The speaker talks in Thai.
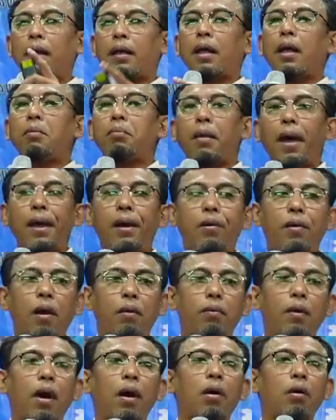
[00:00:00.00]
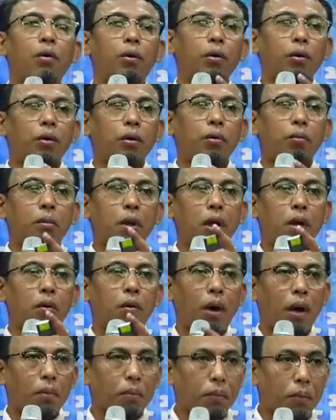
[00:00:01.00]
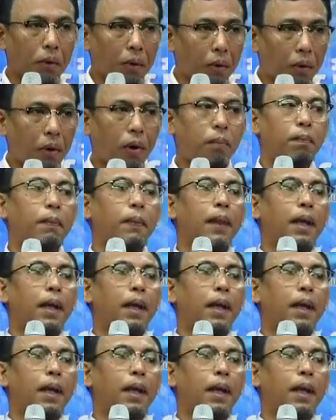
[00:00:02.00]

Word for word: นั่นหมายความว่าคุณมีความพร้อม